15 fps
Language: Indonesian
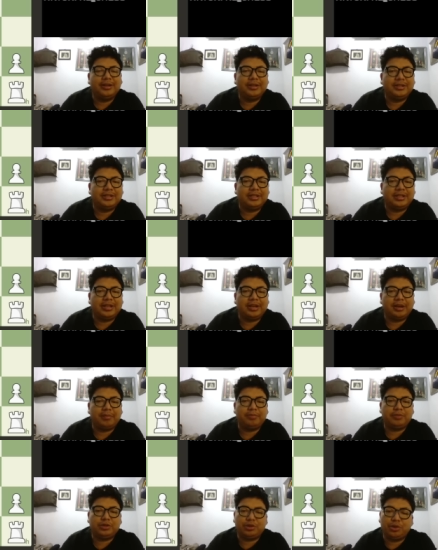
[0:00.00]

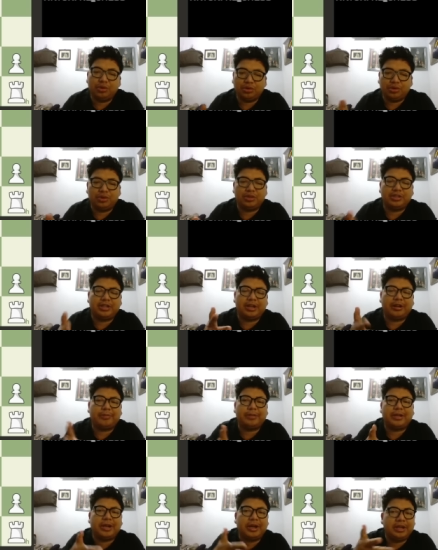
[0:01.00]
Secara struktur, secara
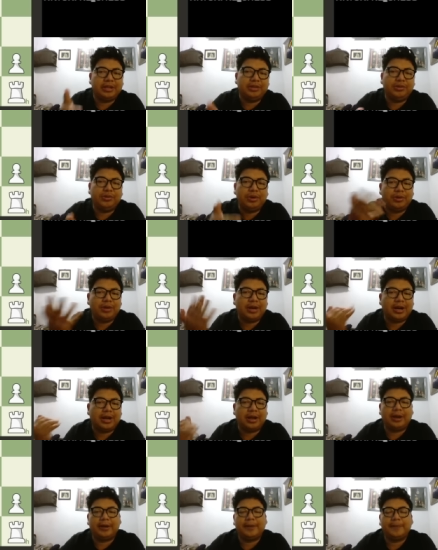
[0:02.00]
pertahanan juga udah kalah.